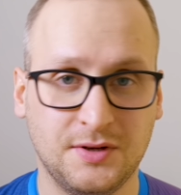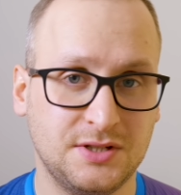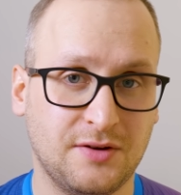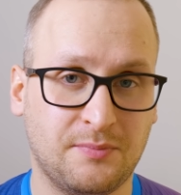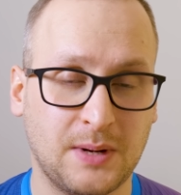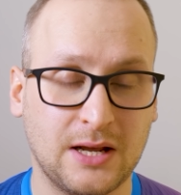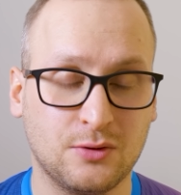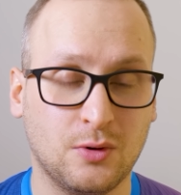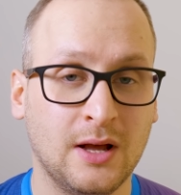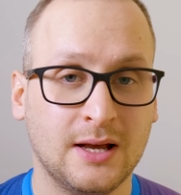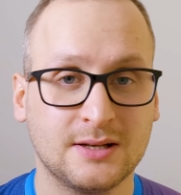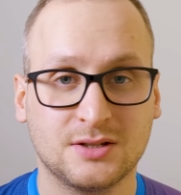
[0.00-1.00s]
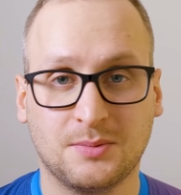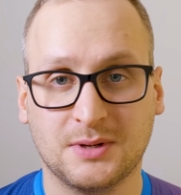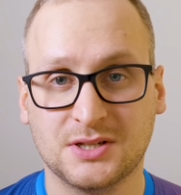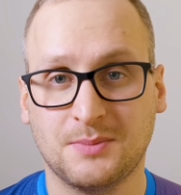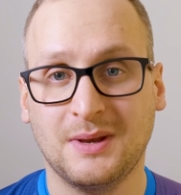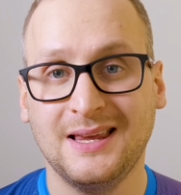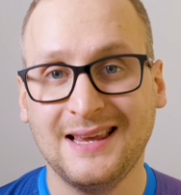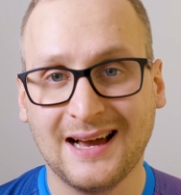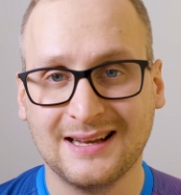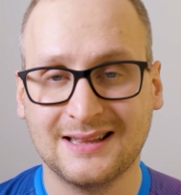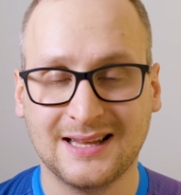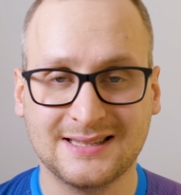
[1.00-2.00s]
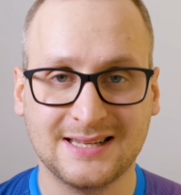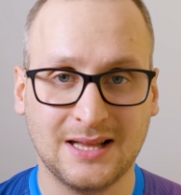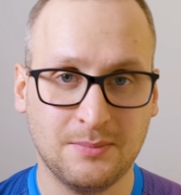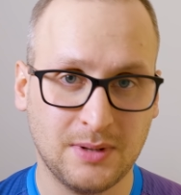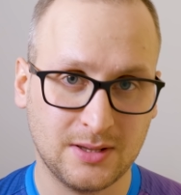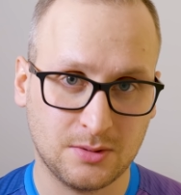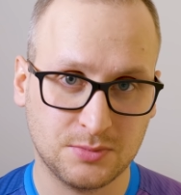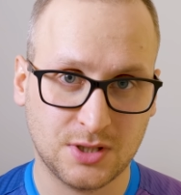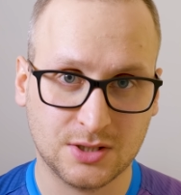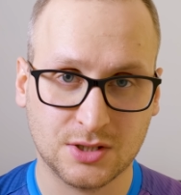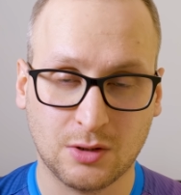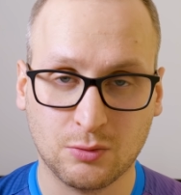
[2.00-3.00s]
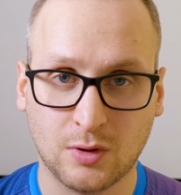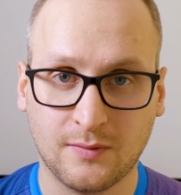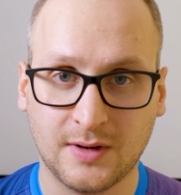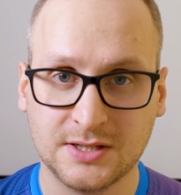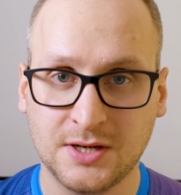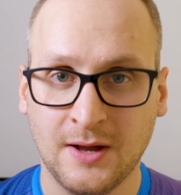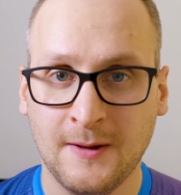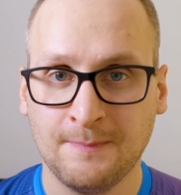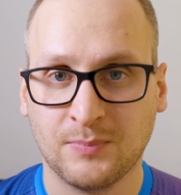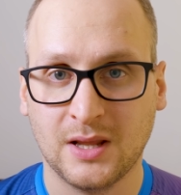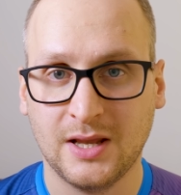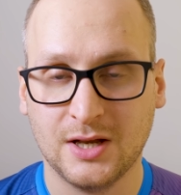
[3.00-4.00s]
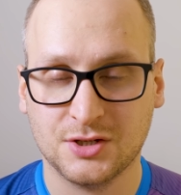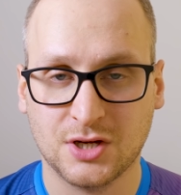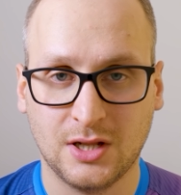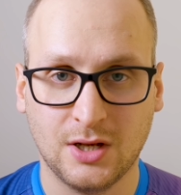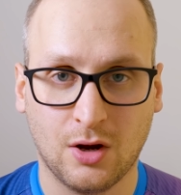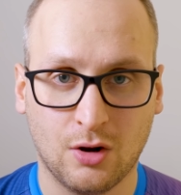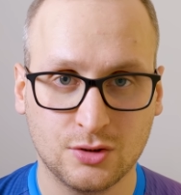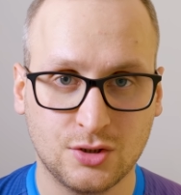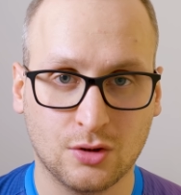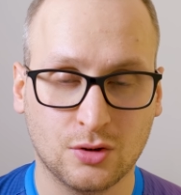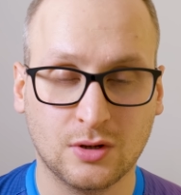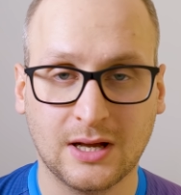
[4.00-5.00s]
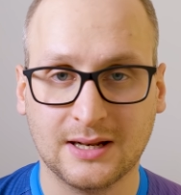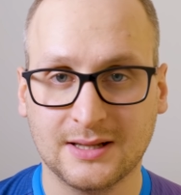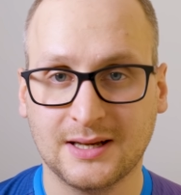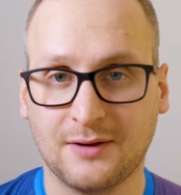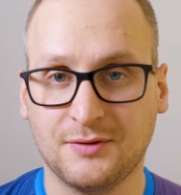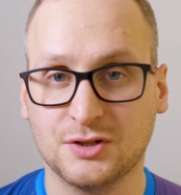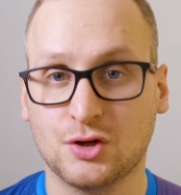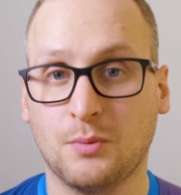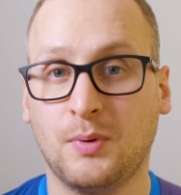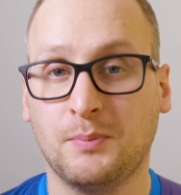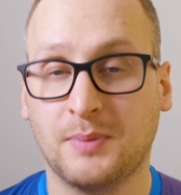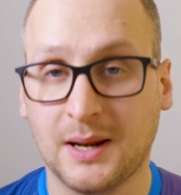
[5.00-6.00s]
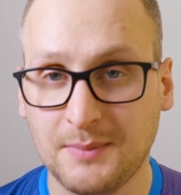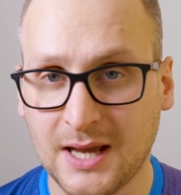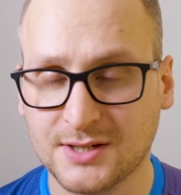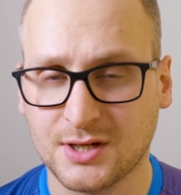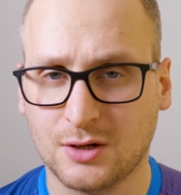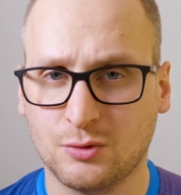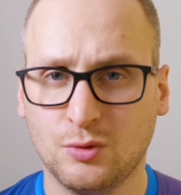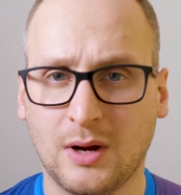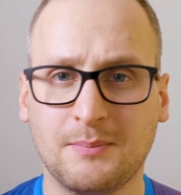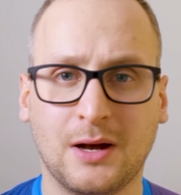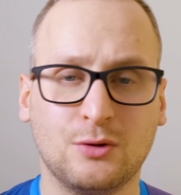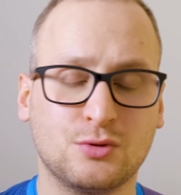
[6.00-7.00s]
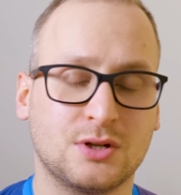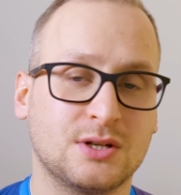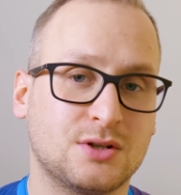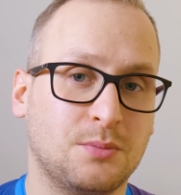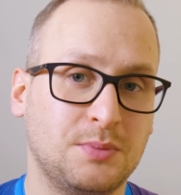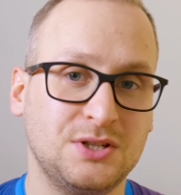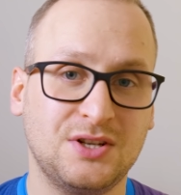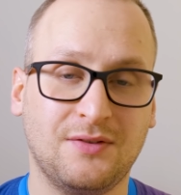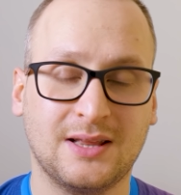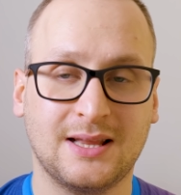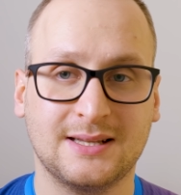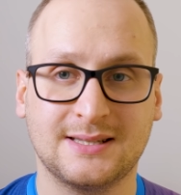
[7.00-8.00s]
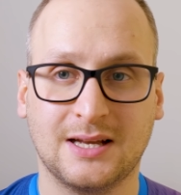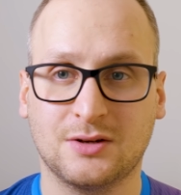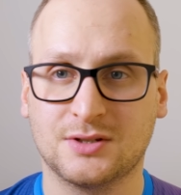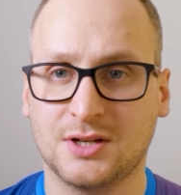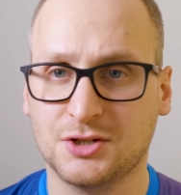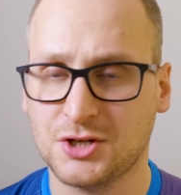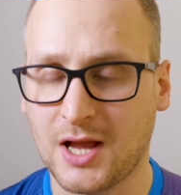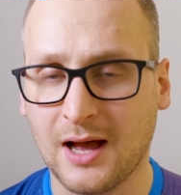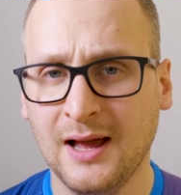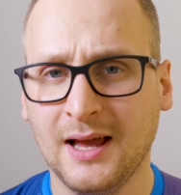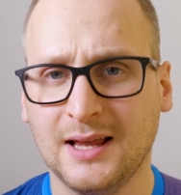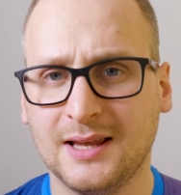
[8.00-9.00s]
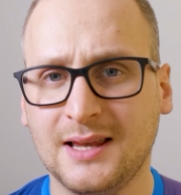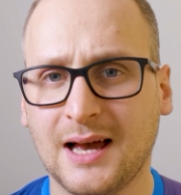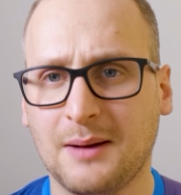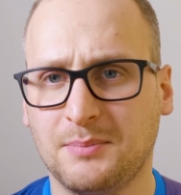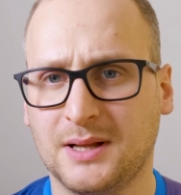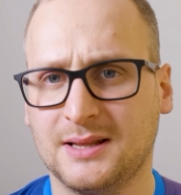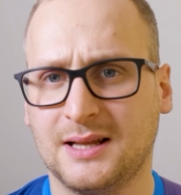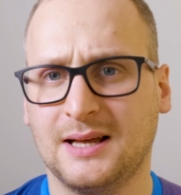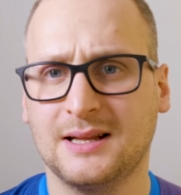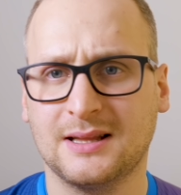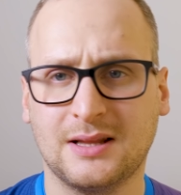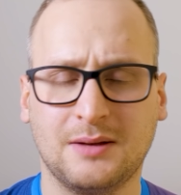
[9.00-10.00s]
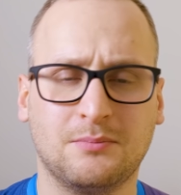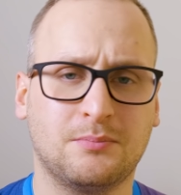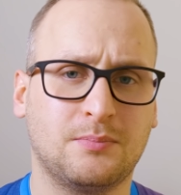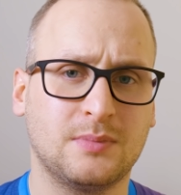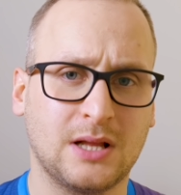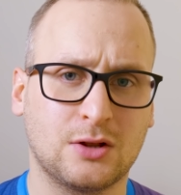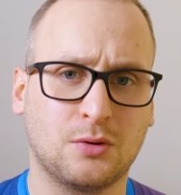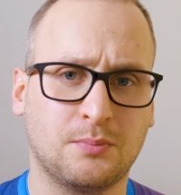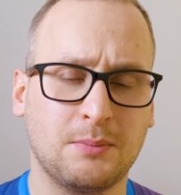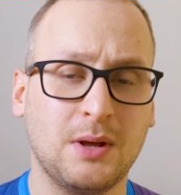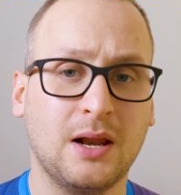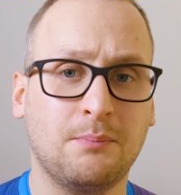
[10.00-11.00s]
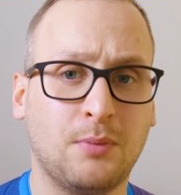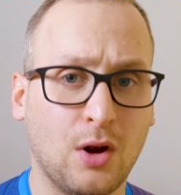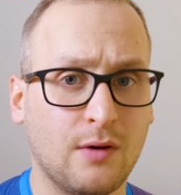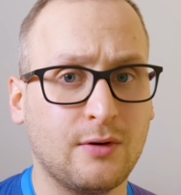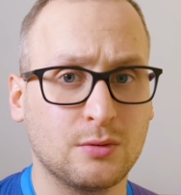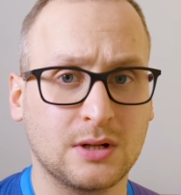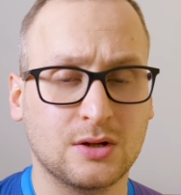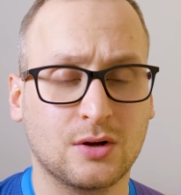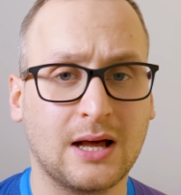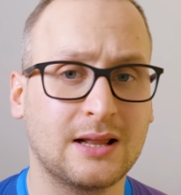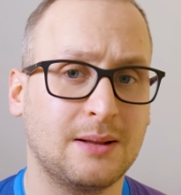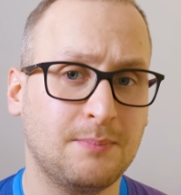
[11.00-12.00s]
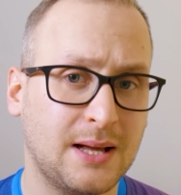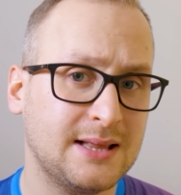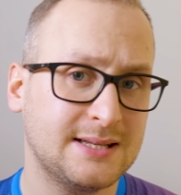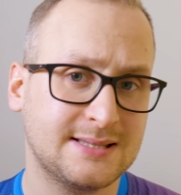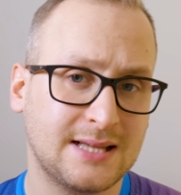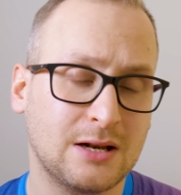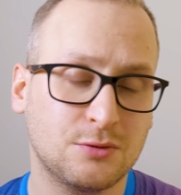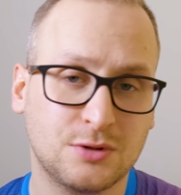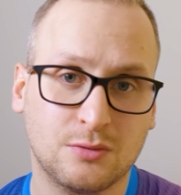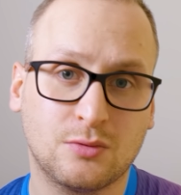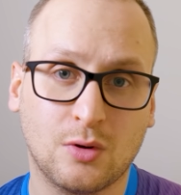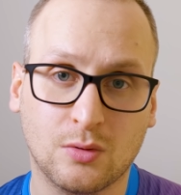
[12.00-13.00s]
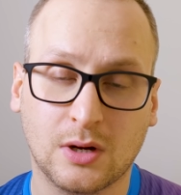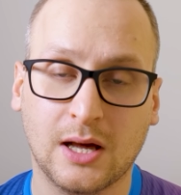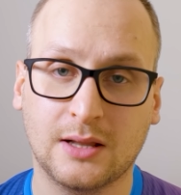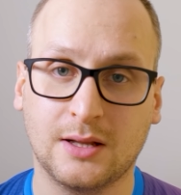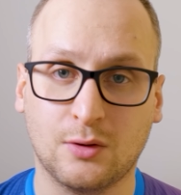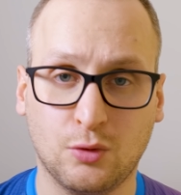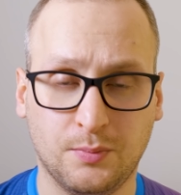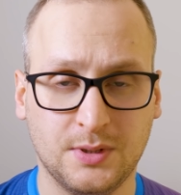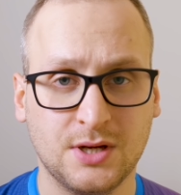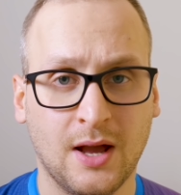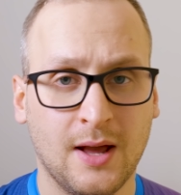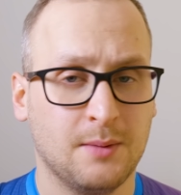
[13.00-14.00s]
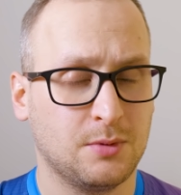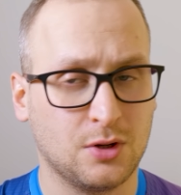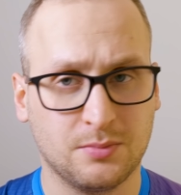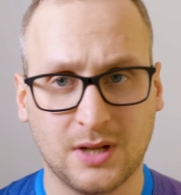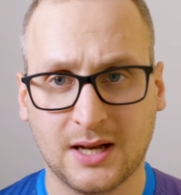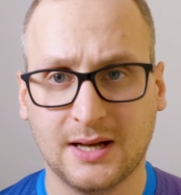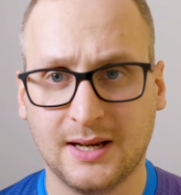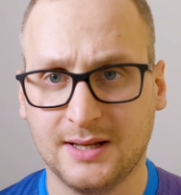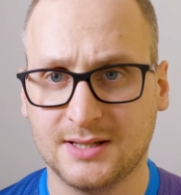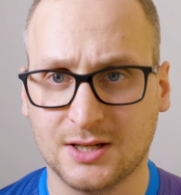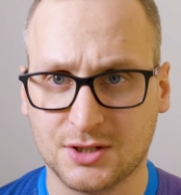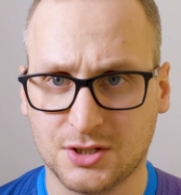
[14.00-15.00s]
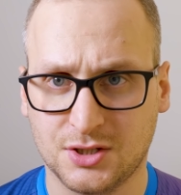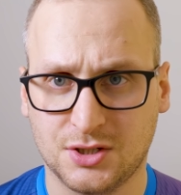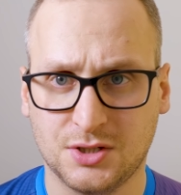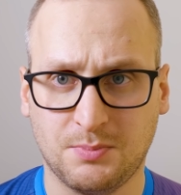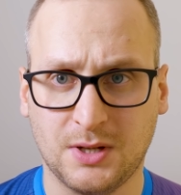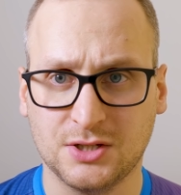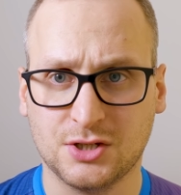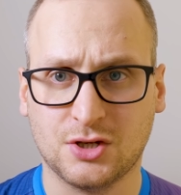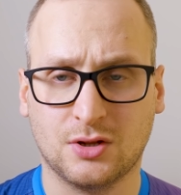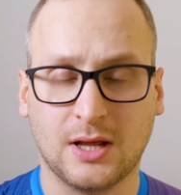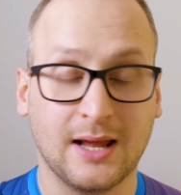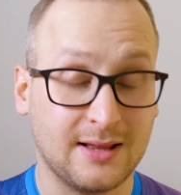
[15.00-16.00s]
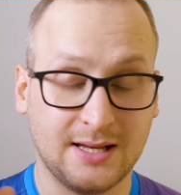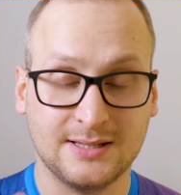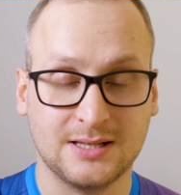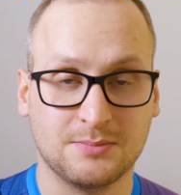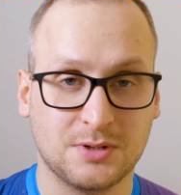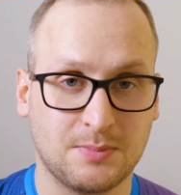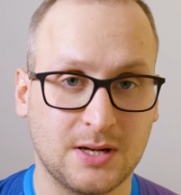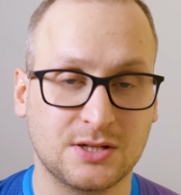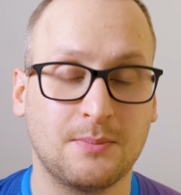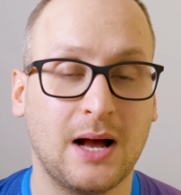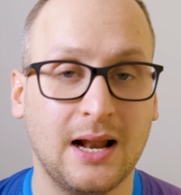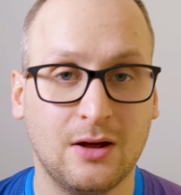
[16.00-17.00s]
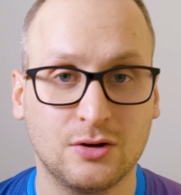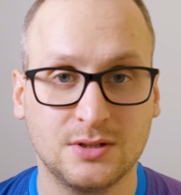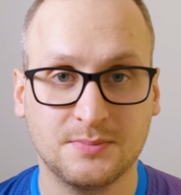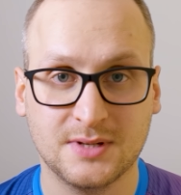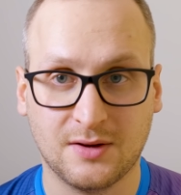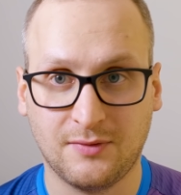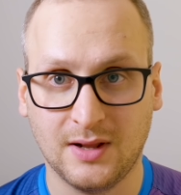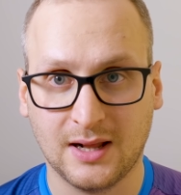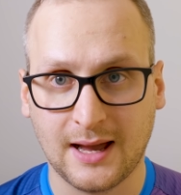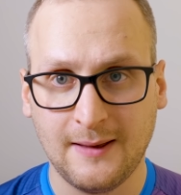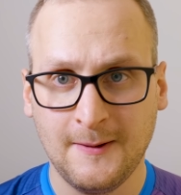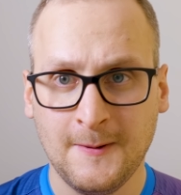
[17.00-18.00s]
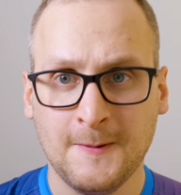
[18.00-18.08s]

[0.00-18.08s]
wyjdzie w praniu. Zobaczymy, jak te ceny będą się kształtować, jeżeli chodzi o tą kartę graficzną po premierze, która ma już nastąpić 19 stycznia. Ja będę na, tę, na tą premierę polował na tą kartę. Będę starał się tą kartę kupić, podobnie jak RX-a 3050, rtx przepraszam, ale o nim za chwilkę.